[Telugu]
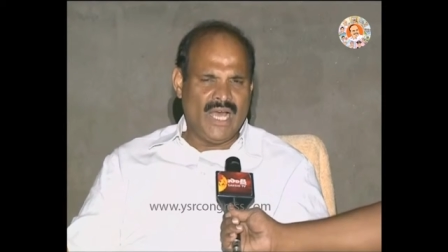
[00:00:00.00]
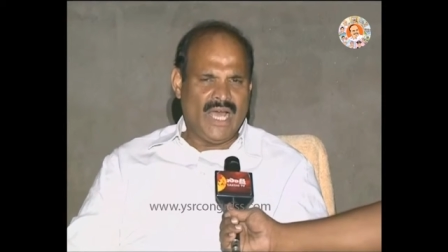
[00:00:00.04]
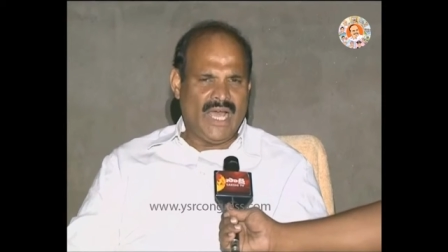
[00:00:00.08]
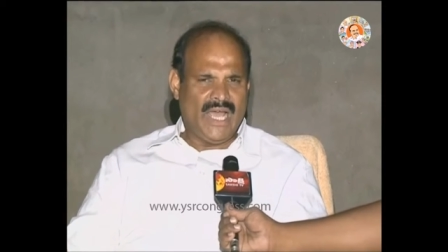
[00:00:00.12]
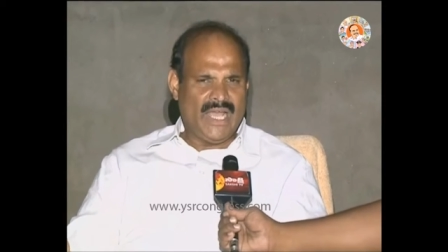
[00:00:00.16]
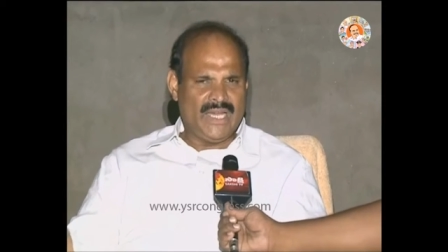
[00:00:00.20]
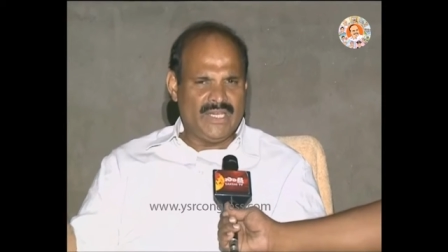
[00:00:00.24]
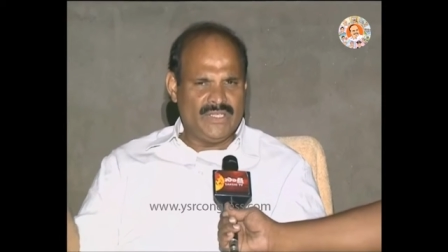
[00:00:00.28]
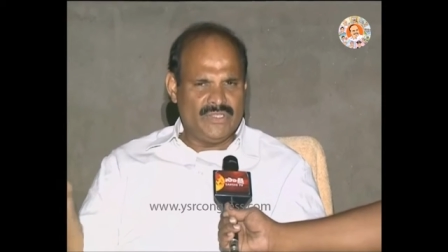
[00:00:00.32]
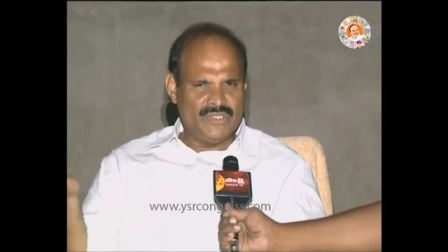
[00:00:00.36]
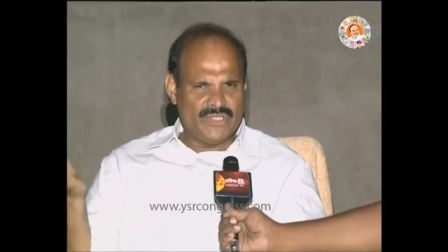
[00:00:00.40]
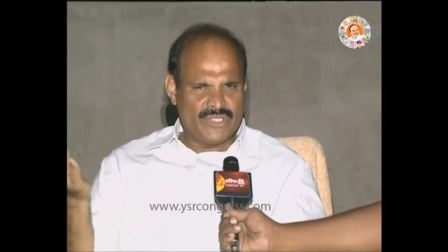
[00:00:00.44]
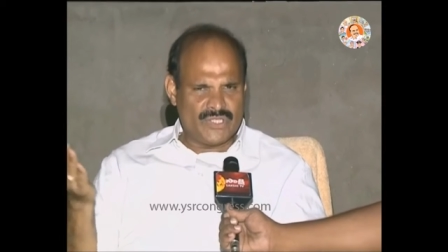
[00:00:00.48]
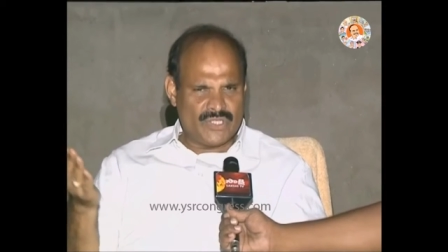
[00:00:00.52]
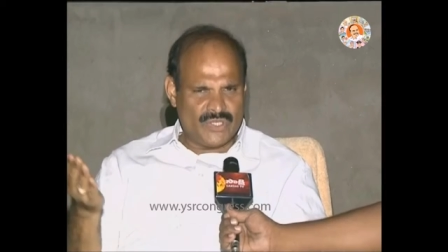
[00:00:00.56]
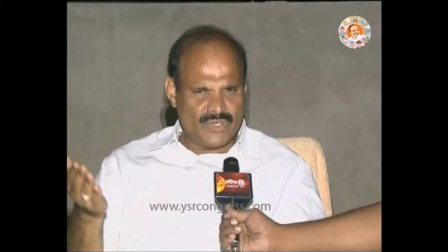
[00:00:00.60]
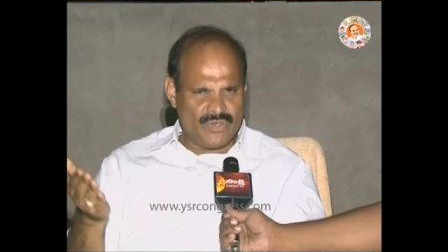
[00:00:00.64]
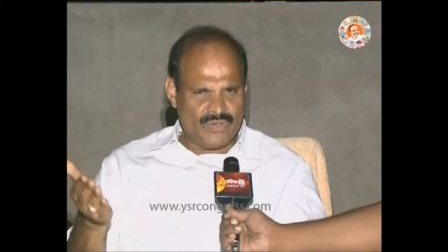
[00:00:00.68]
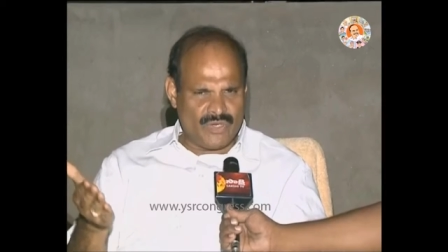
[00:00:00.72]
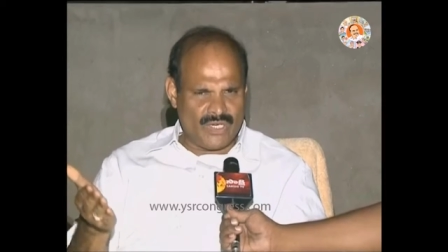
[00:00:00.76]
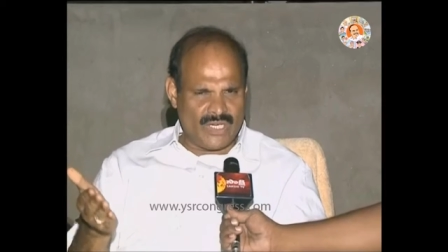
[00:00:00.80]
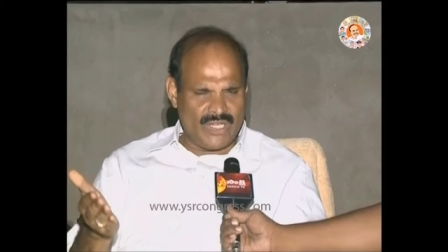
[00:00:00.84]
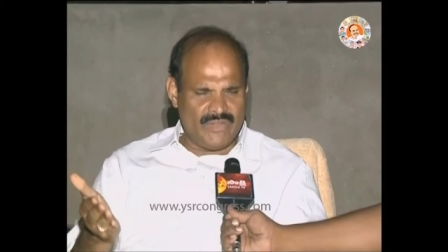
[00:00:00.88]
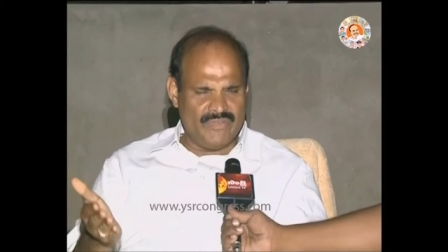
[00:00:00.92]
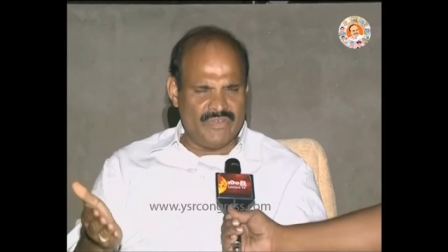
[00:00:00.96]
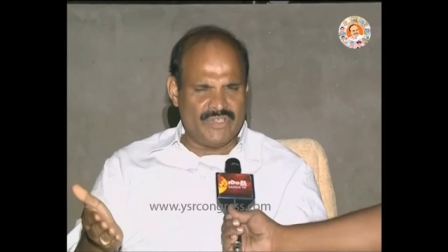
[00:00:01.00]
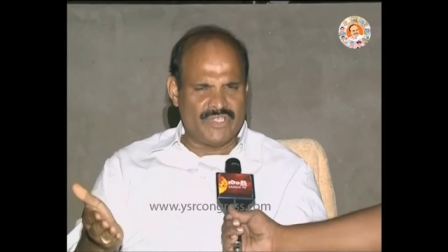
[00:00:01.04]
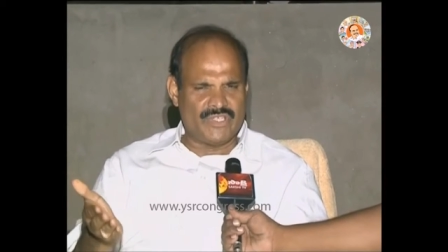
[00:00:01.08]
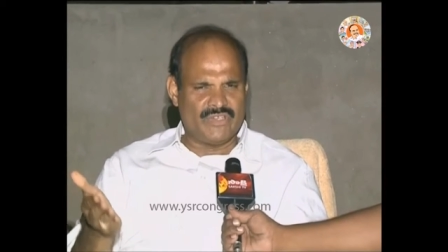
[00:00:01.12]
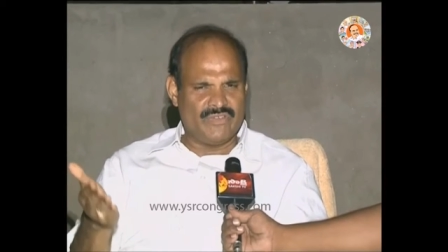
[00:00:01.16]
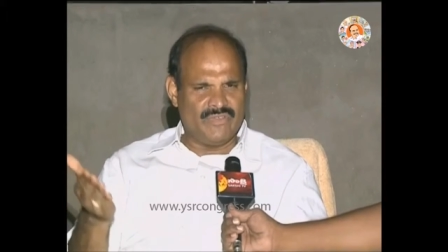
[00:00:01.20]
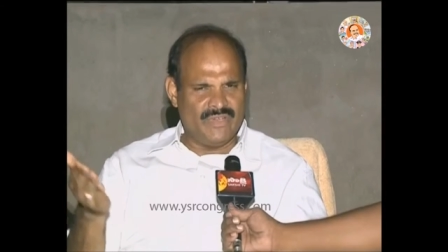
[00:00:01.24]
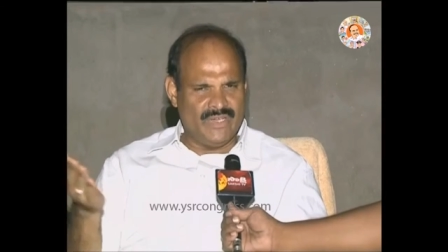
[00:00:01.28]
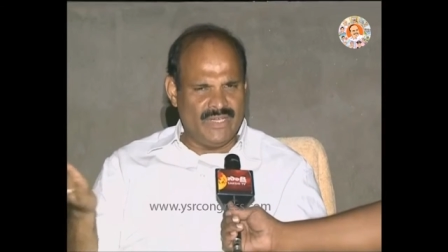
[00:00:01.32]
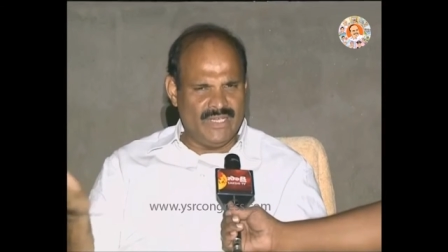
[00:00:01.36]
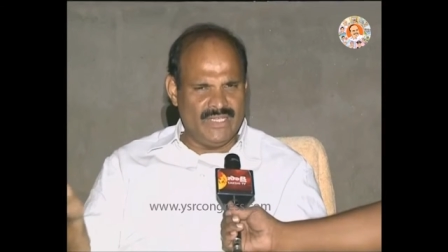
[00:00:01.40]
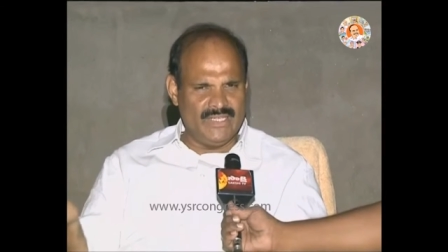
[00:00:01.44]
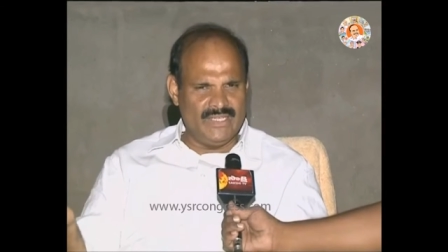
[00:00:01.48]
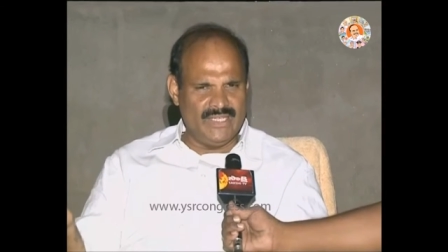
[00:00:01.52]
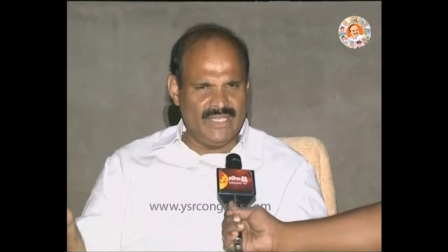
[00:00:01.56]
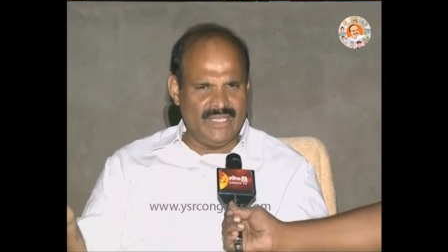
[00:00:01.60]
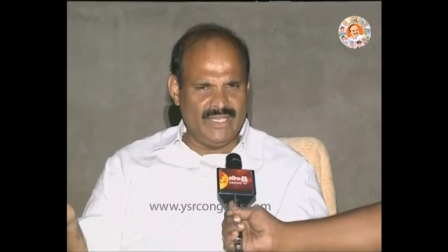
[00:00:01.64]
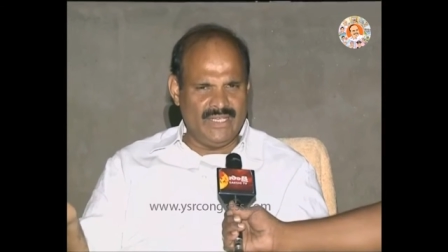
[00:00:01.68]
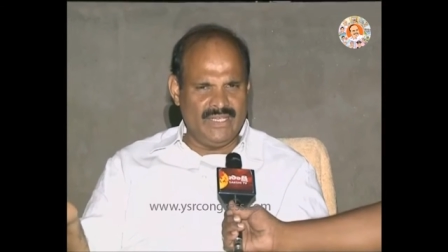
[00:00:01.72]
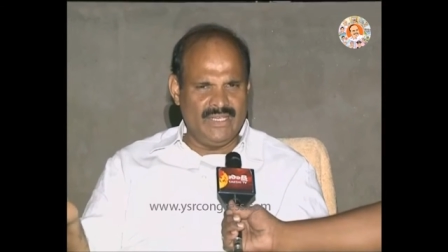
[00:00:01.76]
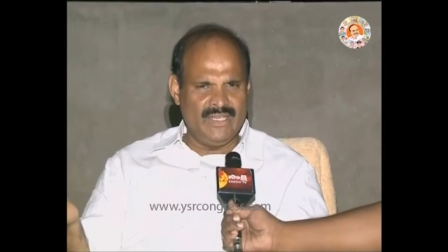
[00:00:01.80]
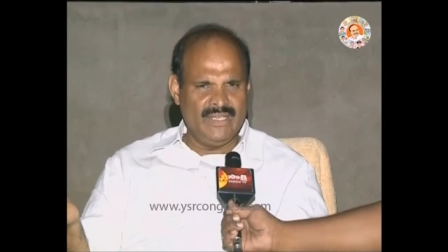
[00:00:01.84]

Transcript: ఆయన దృష్టికి కూడా ఈ విషయం వెళ్ళింది